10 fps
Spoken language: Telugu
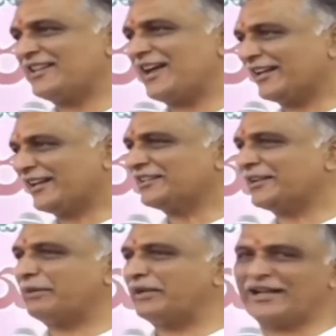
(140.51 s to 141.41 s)
జిల్లాల
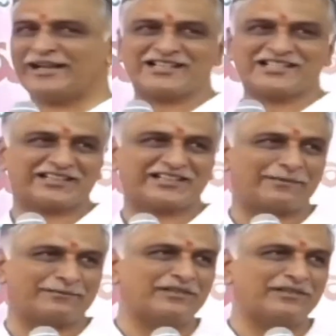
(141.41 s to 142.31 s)
కంటే భిన్నంగా చేద్దాం